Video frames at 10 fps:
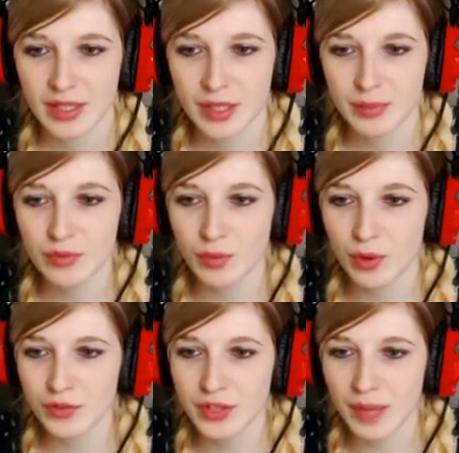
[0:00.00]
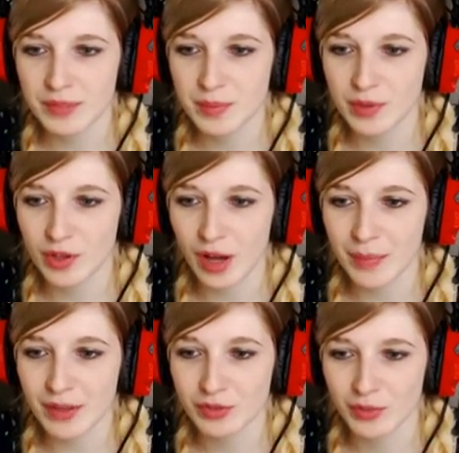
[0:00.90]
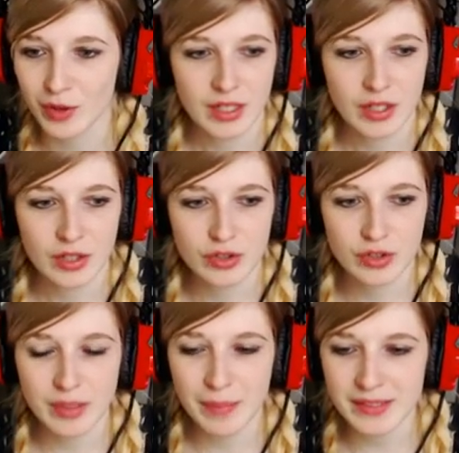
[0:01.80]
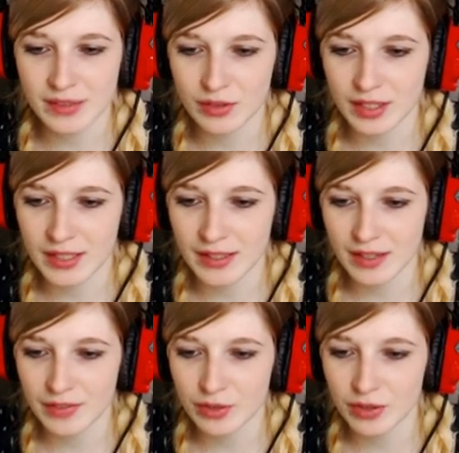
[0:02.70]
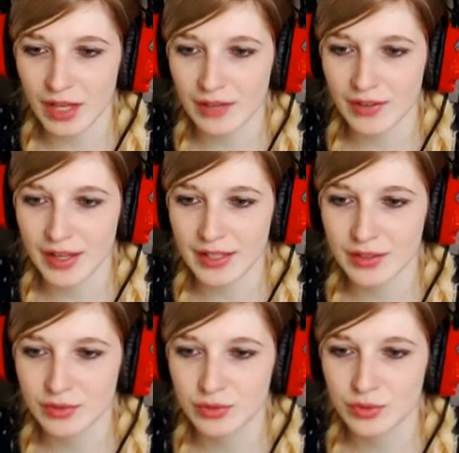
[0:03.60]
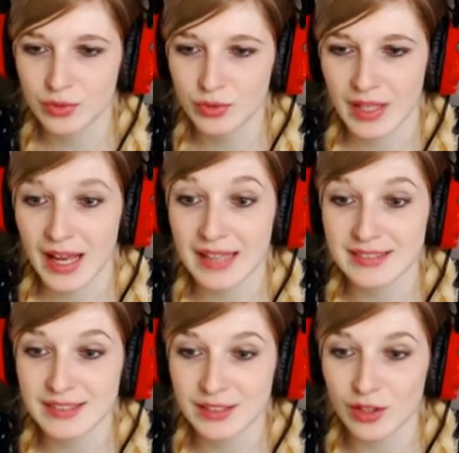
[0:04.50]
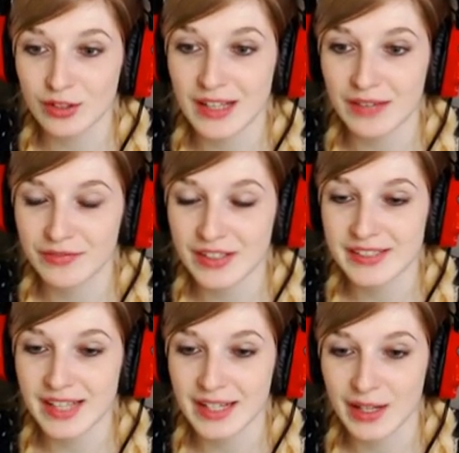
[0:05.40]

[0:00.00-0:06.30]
et puis ils vont profiter un petit peu de leur appartement. Je sais pas si notre Elena avait du travail du coup. Assistante lave vaisselle.